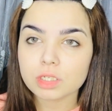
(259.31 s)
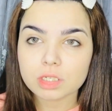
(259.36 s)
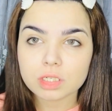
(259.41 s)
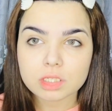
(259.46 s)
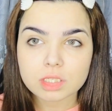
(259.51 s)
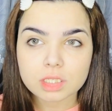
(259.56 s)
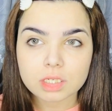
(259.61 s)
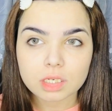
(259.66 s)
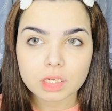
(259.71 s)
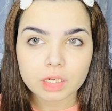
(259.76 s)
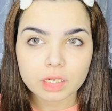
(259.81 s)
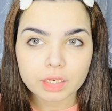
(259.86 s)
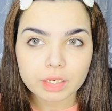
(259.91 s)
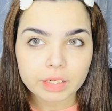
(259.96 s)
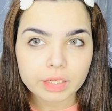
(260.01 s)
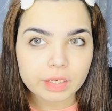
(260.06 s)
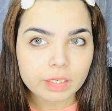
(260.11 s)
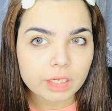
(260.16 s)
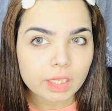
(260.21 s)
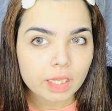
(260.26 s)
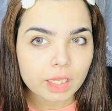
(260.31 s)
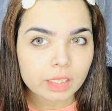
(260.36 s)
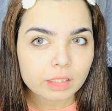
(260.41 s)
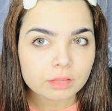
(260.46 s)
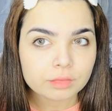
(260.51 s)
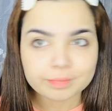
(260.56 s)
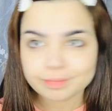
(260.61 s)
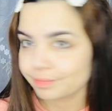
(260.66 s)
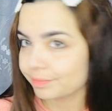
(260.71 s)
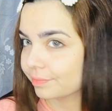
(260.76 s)
कंसीलर की नीड है
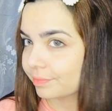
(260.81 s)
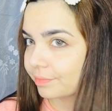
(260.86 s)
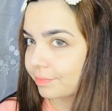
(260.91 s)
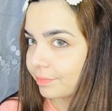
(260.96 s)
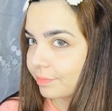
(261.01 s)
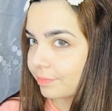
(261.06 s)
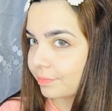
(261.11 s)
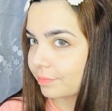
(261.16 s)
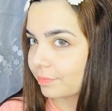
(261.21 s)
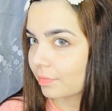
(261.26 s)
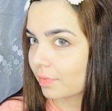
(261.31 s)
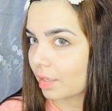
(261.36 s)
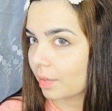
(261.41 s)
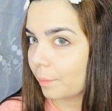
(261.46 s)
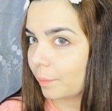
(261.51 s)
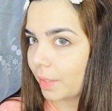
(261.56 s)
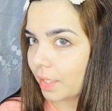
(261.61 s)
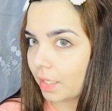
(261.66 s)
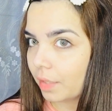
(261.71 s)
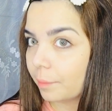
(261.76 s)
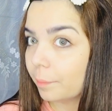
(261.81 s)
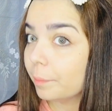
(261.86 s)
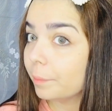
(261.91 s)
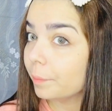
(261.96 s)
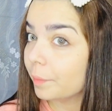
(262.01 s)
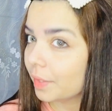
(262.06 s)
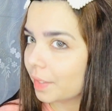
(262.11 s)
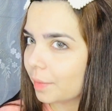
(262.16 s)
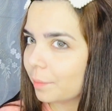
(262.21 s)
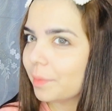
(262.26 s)
बट हम
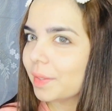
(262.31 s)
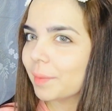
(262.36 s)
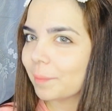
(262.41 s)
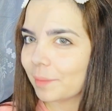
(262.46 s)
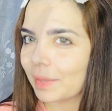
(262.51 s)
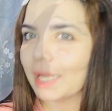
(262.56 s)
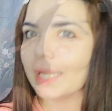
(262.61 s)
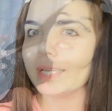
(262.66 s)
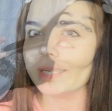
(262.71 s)
फिर भी अप्लाई